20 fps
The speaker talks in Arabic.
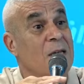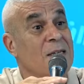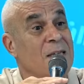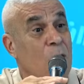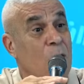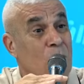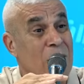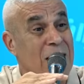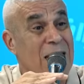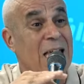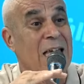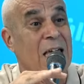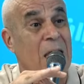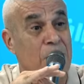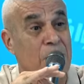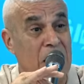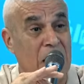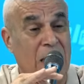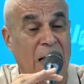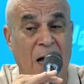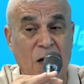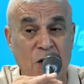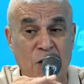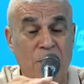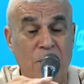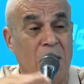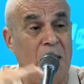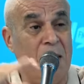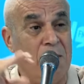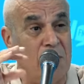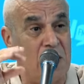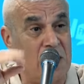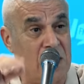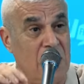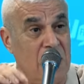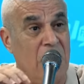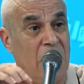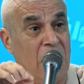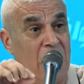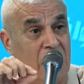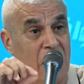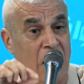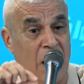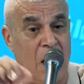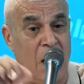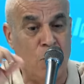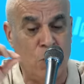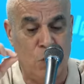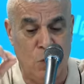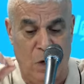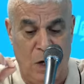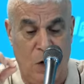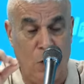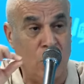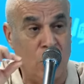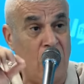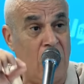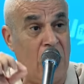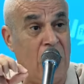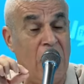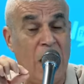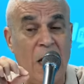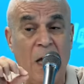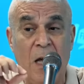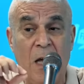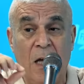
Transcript: صواريخ كبيره الحجم نعم. ام 90 كان تلقاو الصوره حطاها نعم.